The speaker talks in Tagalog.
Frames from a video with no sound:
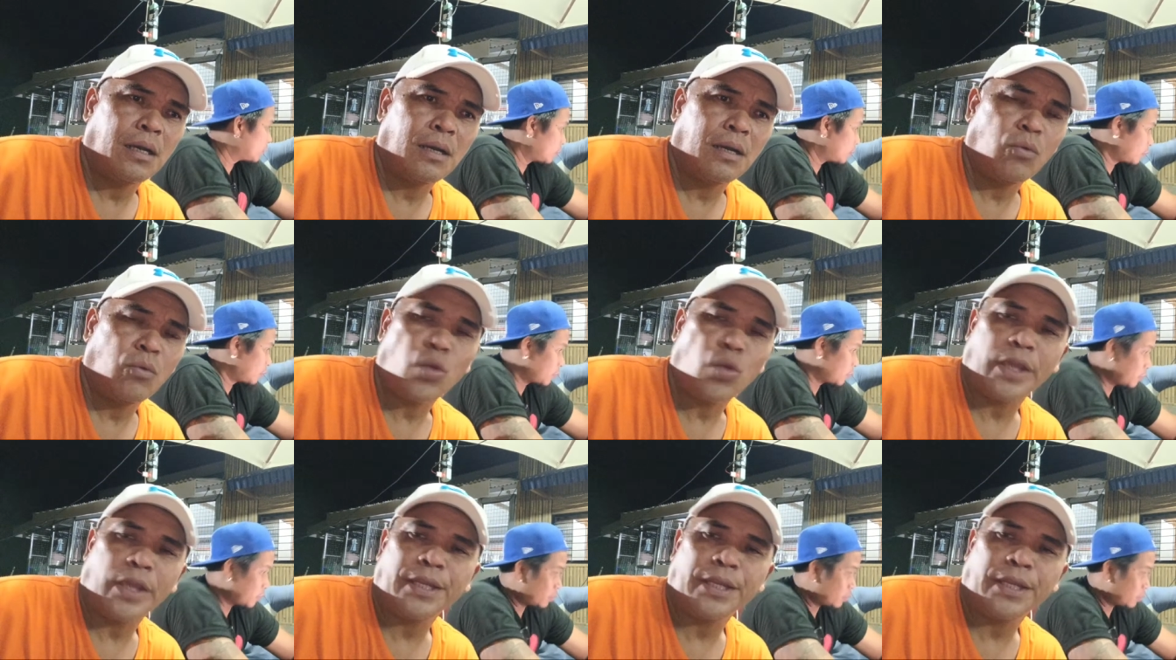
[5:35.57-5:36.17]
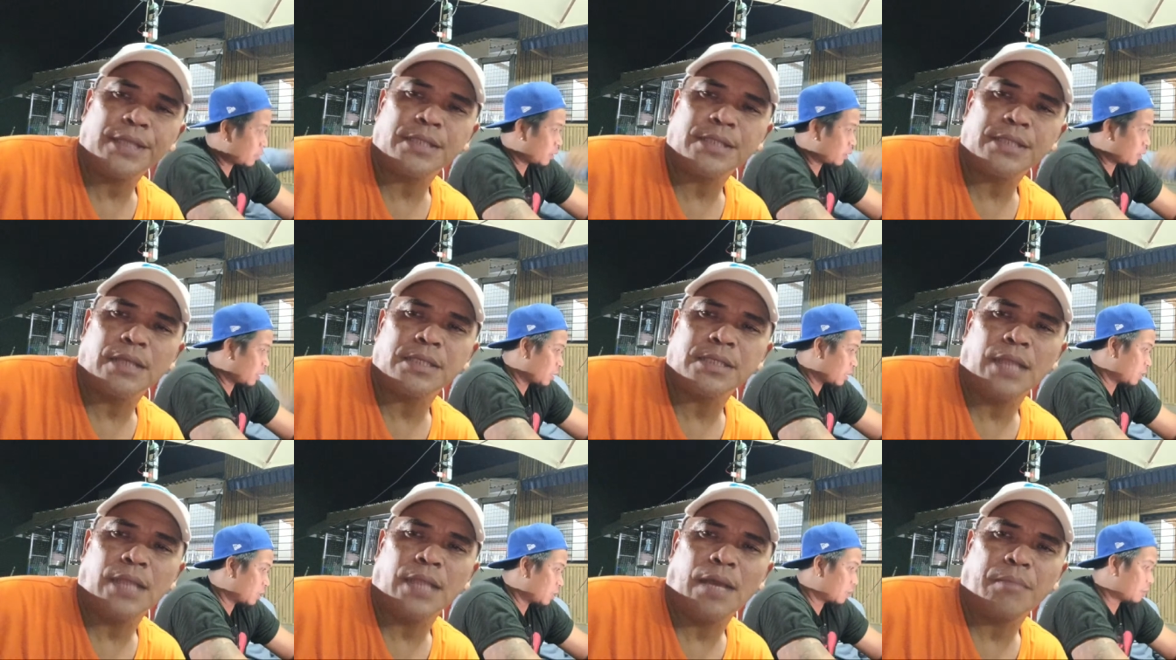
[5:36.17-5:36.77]
walking distance
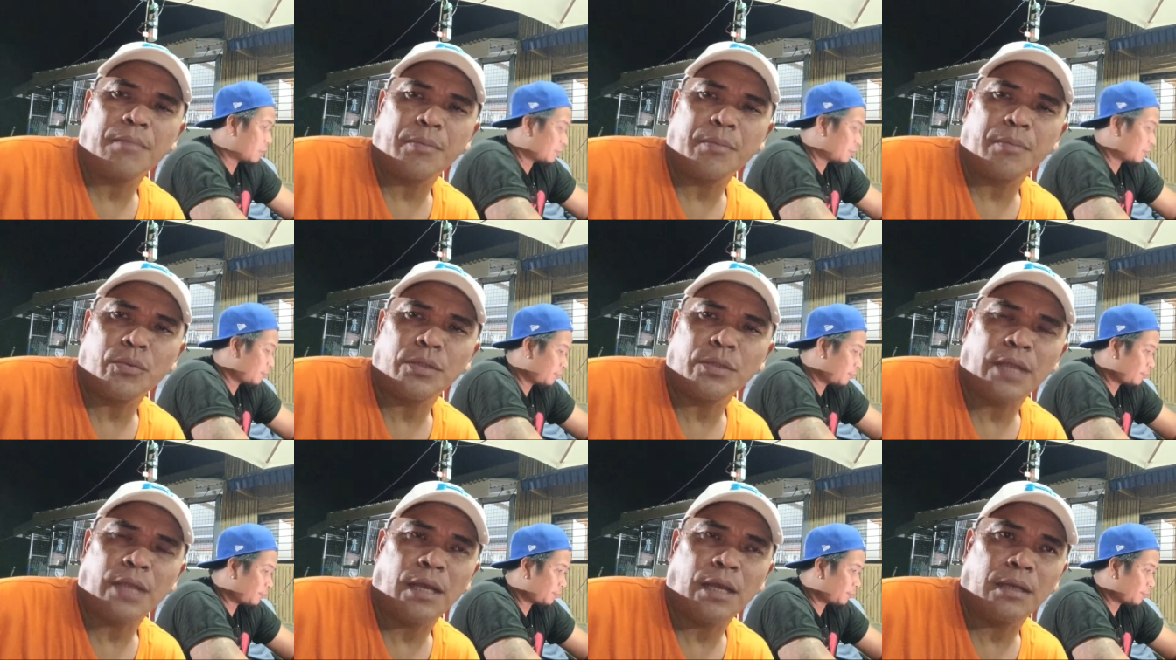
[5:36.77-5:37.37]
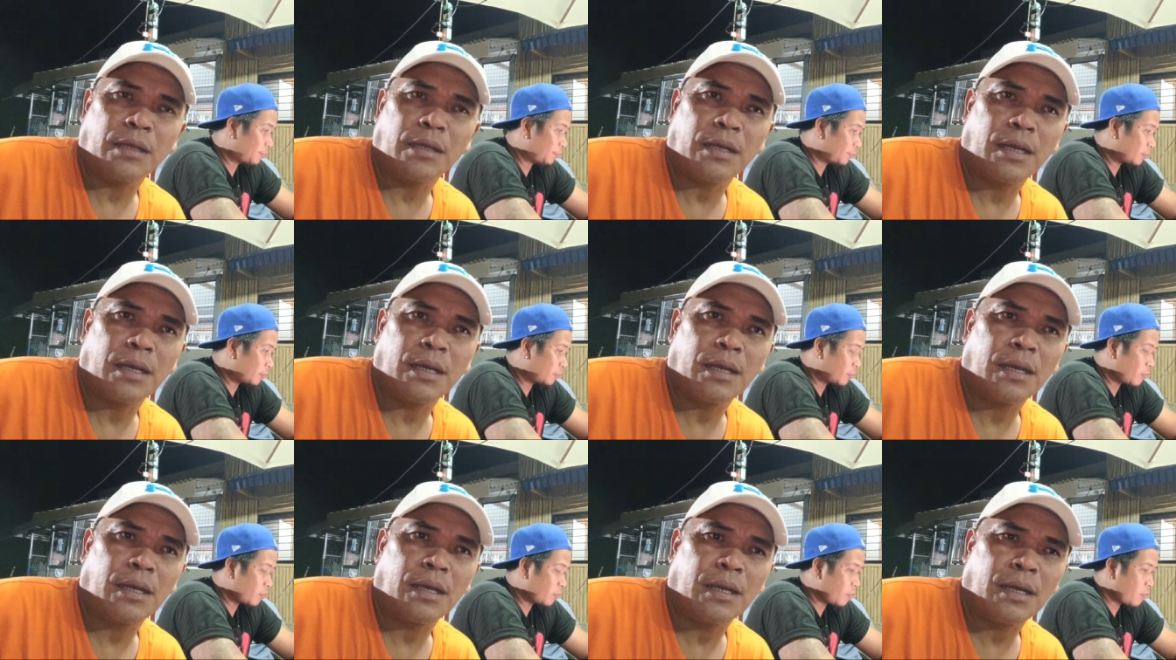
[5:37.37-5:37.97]
lang papuntang
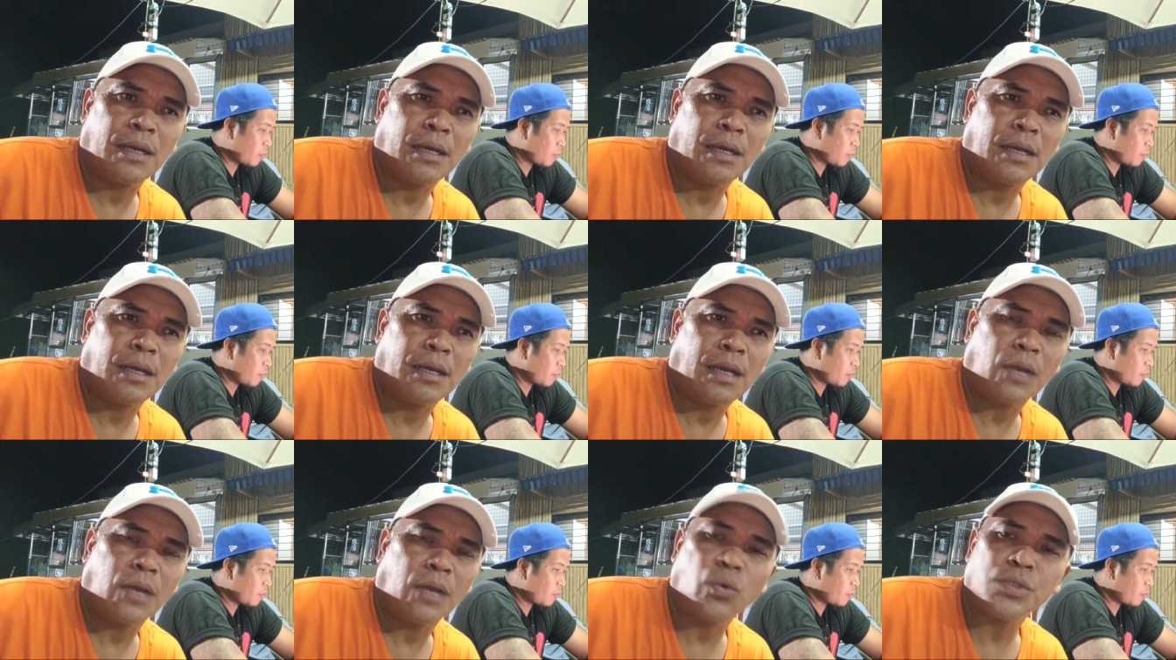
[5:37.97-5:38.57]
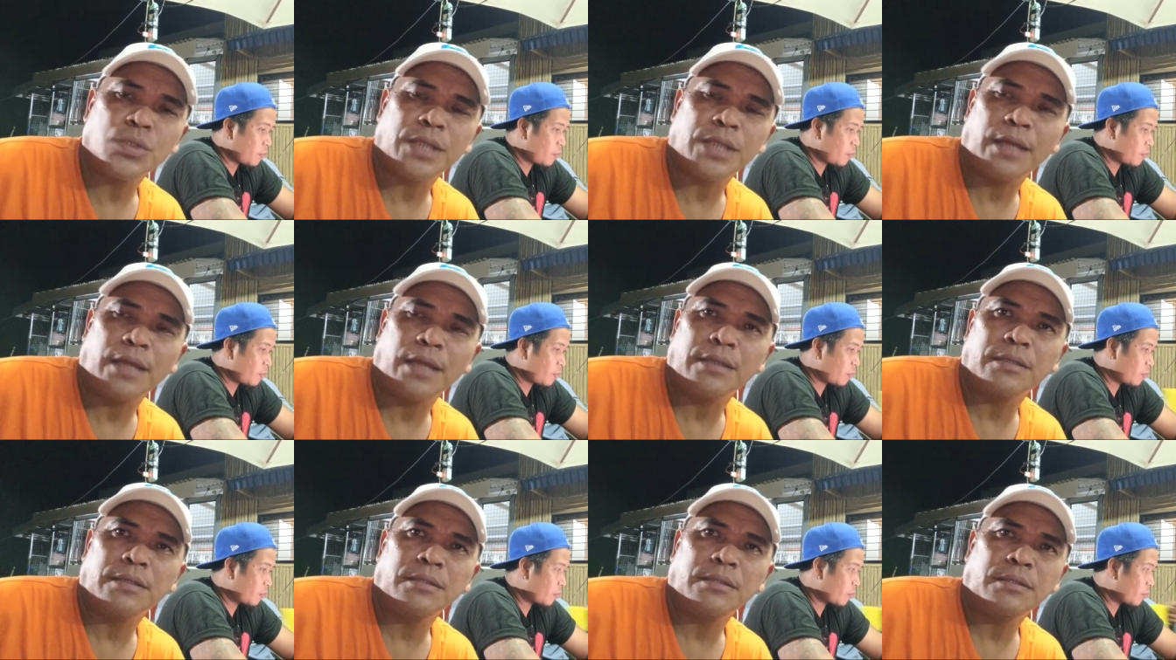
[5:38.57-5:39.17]
uh, Agusan